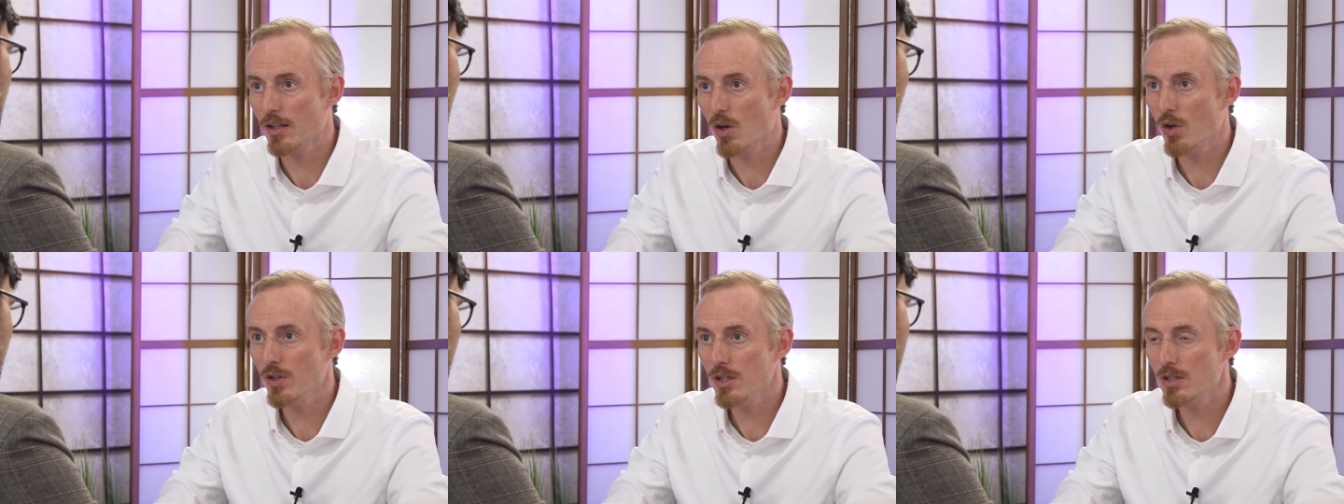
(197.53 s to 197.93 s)

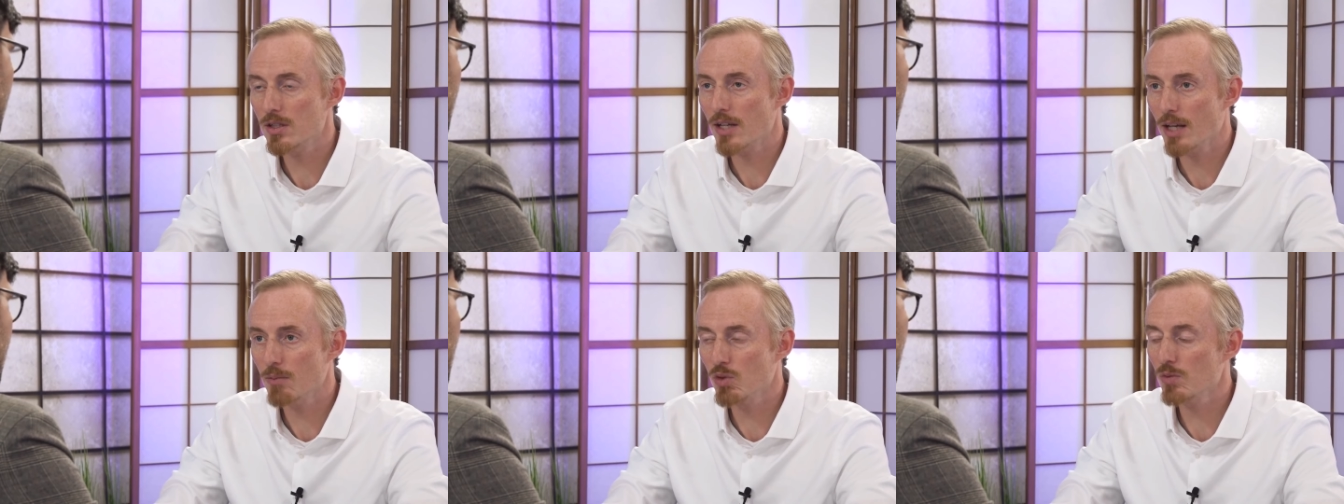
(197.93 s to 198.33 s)
In der heutigen ja.
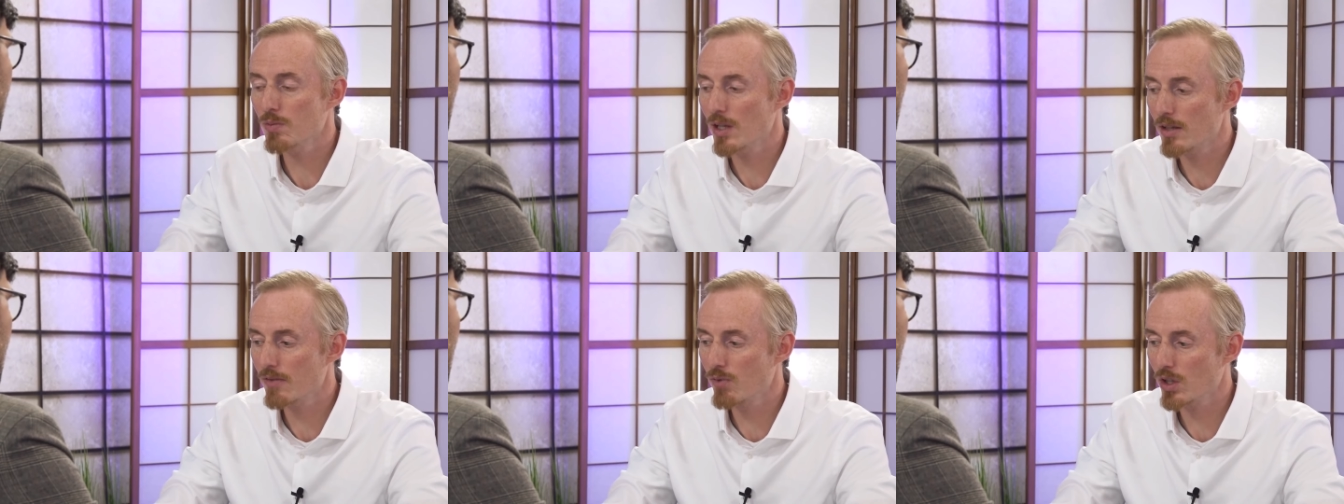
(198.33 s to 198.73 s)
Zeit muss
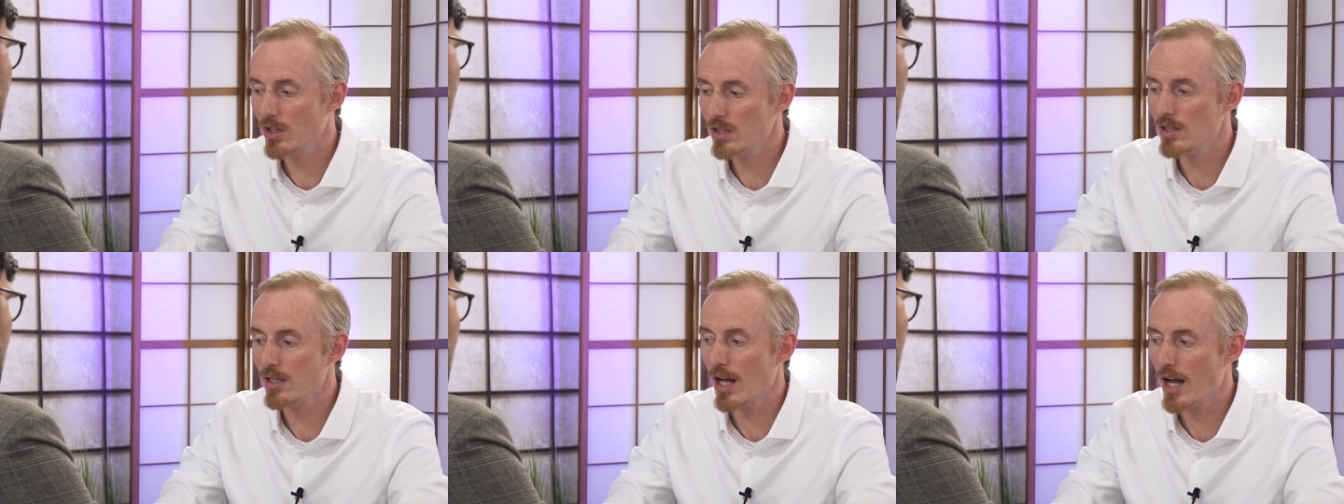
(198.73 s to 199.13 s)
man
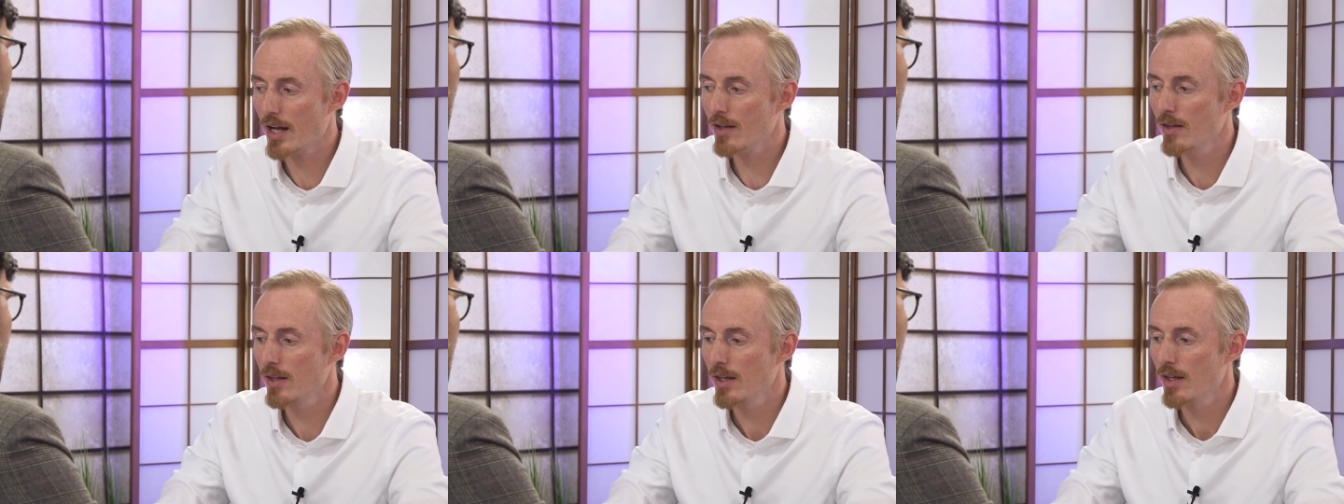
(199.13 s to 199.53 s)
wirklich
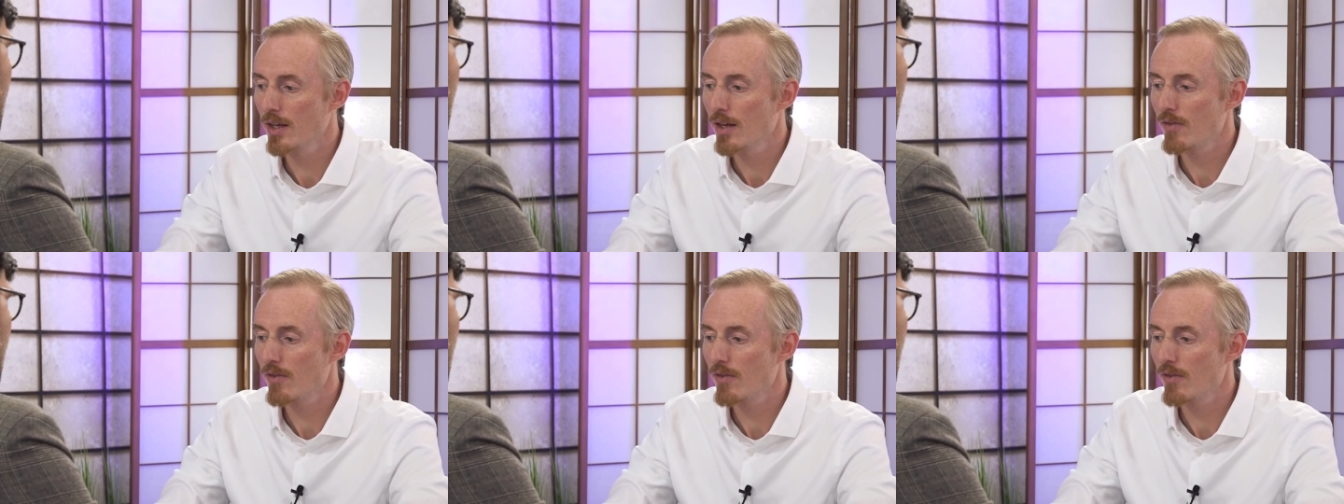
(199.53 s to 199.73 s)
sagen,